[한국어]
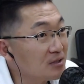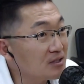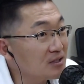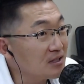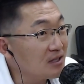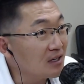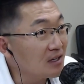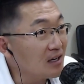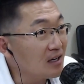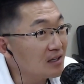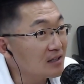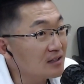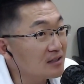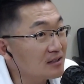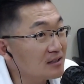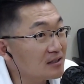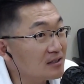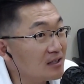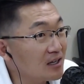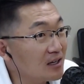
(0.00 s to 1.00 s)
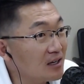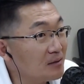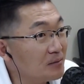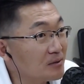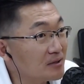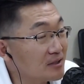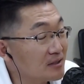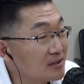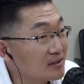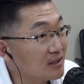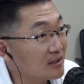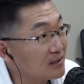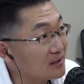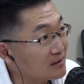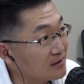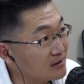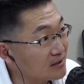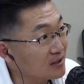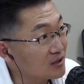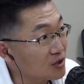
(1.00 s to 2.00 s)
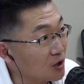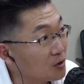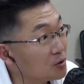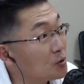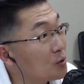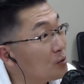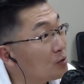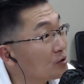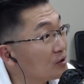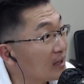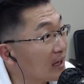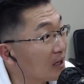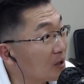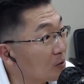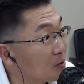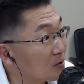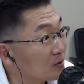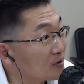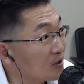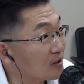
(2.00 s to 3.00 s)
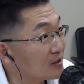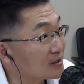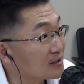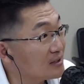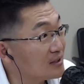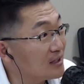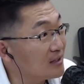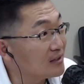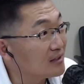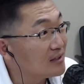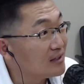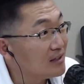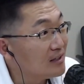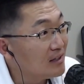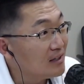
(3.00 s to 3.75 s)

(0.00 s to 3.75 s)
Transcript: 시작하기 시작하면서 이제 이제 전통으로 내려오는 거거든요. 아. 벤